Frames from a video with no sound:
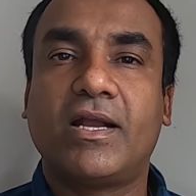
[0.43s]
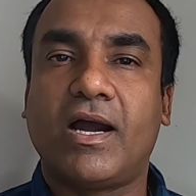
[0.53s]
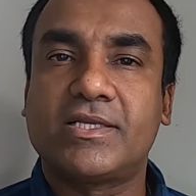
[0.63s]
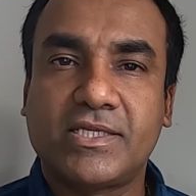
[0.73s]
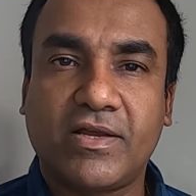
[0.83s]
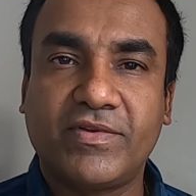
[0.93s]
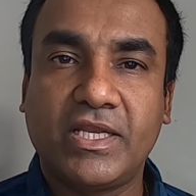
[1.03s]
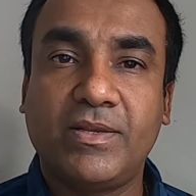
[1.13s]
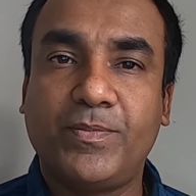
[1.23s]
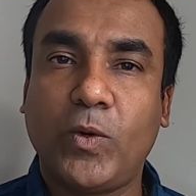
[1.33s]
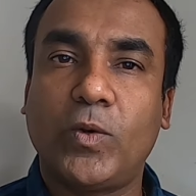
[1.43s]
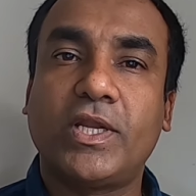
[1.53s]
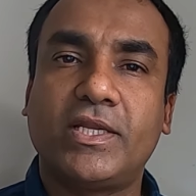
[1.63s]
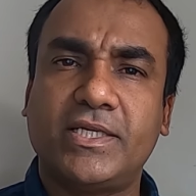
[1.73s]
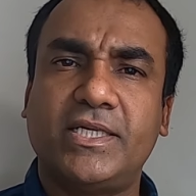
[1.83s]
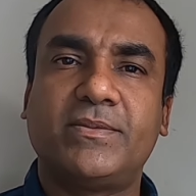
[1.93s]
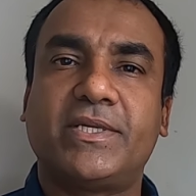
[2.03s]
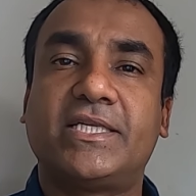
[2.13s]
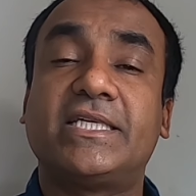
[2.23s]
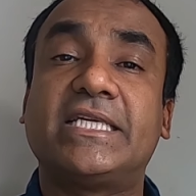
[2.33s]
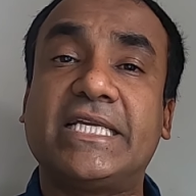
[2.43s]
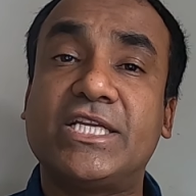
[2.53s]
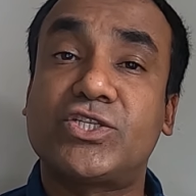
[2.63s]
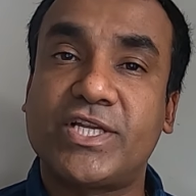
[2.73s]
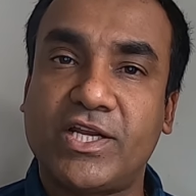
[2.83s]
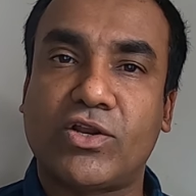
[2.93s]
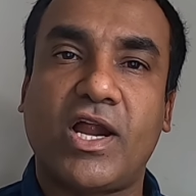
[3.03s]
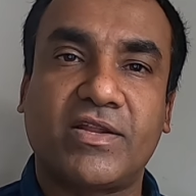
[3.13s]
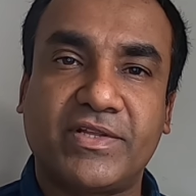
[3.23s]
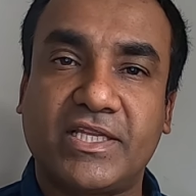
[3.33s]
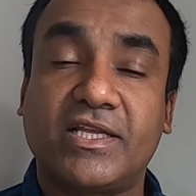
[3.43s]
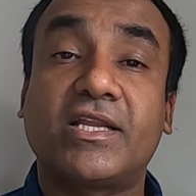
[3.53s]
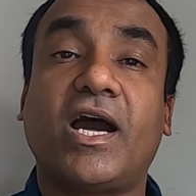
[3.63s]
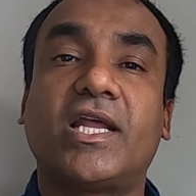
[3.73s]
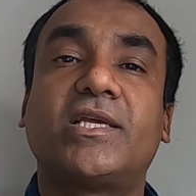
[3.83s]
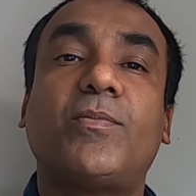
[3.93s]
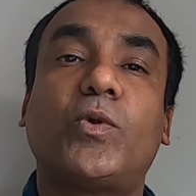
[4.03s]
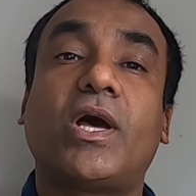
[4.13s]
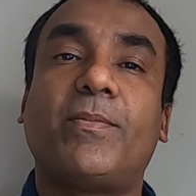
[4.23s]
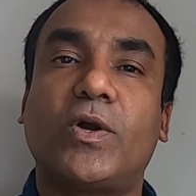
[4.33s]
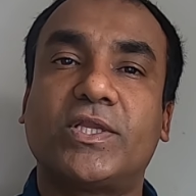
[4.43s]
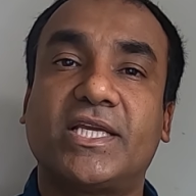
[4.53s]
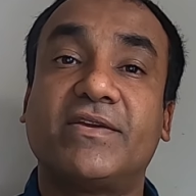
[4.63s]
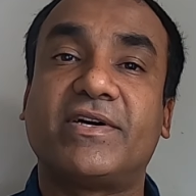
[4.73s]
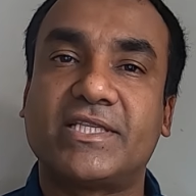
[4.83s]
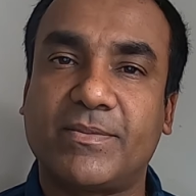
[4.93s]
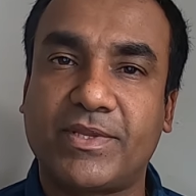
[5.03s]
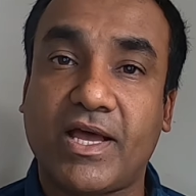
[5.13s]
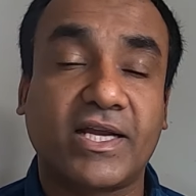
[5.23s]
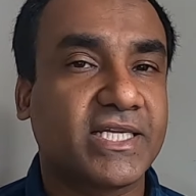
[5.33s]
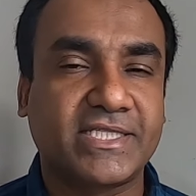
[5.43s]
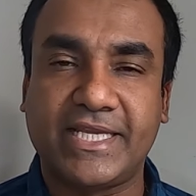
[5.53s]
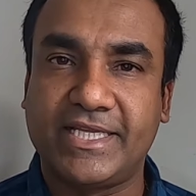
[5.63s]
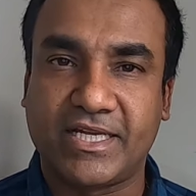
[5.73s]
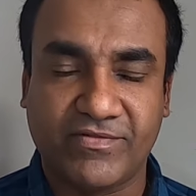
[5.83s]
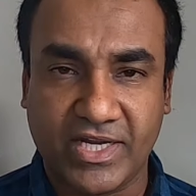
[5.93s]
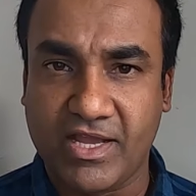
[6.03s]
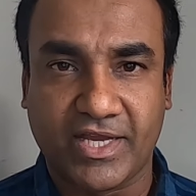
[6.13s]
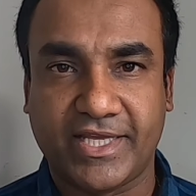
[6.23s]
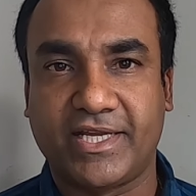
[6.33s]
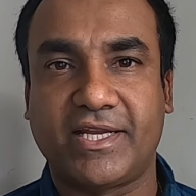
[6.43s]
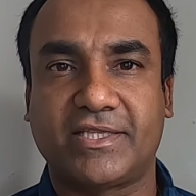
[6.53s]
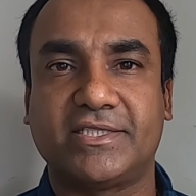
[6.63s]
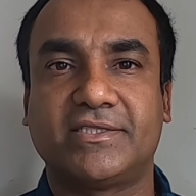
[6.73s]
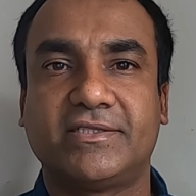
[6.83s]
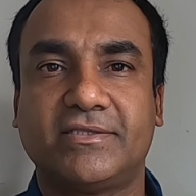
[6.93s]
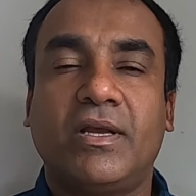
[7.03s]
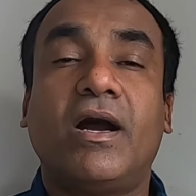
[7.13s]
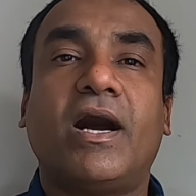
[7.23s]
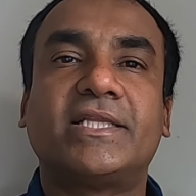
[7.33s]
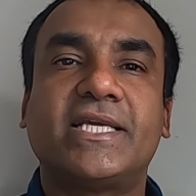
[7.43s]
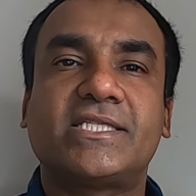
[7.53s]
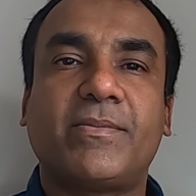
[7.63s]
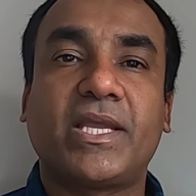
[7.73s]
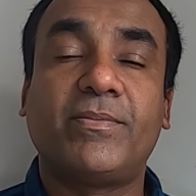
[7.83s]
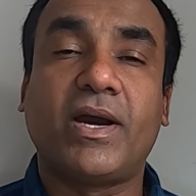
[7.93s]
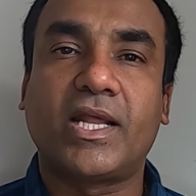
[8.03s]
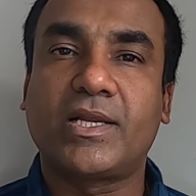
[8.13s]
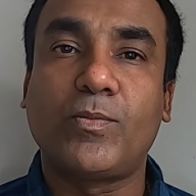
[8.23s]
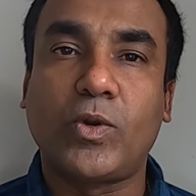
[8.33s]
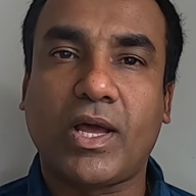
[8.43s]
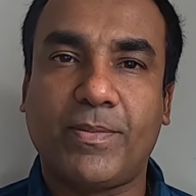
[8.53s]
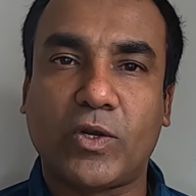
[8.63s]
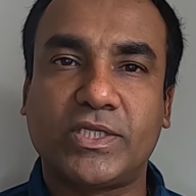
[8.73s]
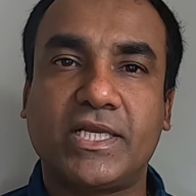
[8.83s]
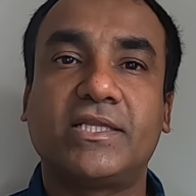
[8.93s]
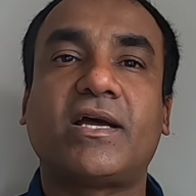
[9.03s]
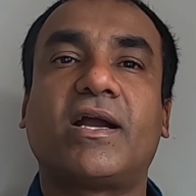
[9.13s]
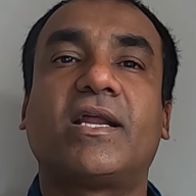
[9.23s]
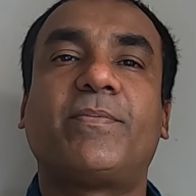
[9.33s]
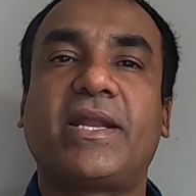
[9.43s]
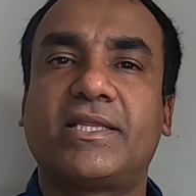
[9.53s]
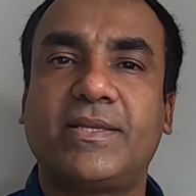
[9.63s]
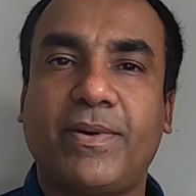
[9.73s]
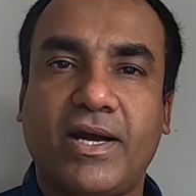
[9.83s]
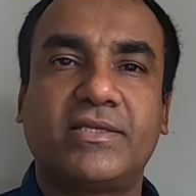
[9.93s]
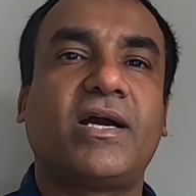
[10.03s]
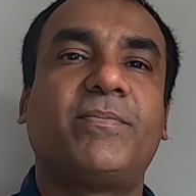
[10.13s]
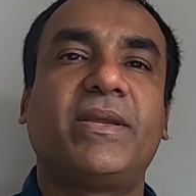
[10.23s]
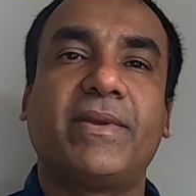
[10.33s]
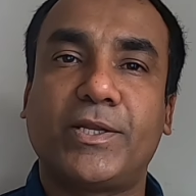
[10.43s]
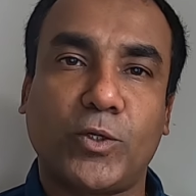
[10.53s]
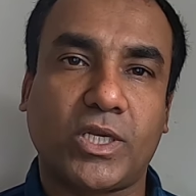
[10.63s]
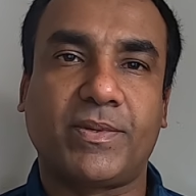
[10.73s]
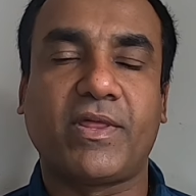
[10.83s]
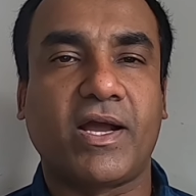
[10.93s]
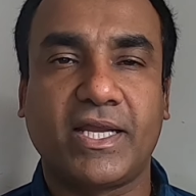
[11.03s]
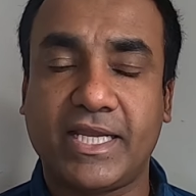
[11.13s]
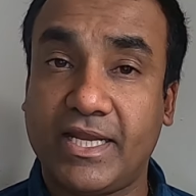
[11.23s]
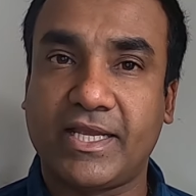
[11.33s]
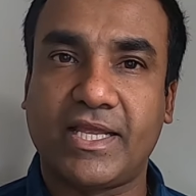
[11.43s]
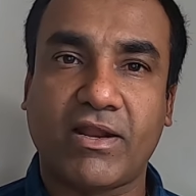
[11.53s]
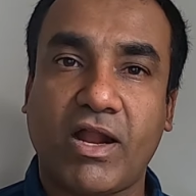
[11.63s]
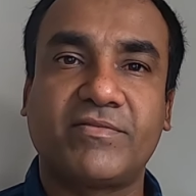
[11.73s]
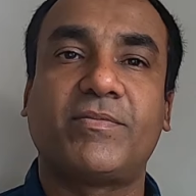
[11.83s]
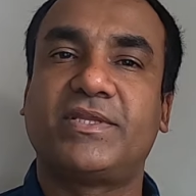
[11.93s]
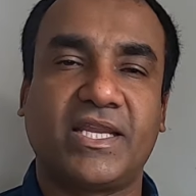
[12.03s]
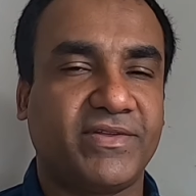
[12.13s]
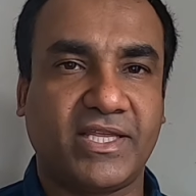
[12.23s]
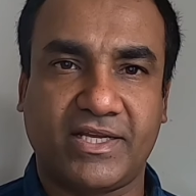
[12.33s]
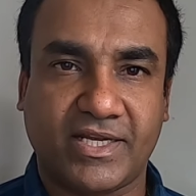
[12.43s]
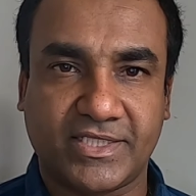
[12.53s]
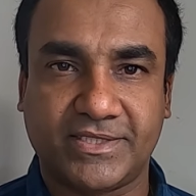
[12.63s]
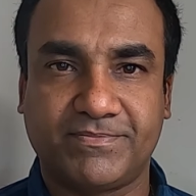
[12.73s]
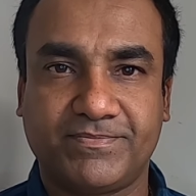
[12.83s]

காசாவில் போரில் ஈடுபட்ட இஸ்ரேல் ராணுவத்தினர் அருகம்புடா பகுதிக்கு வந்திருப்பதாக செய்திகள் வெளியாக இருக்கிறது அதே சமயம் அருகம்புடா பகுதியில் தாங்கள் பலத்த பாதுகாப்பை மேற்கொண்டிருப்பதாக இலங்கை ராணுவம் தெரிவித்திருக்கிறது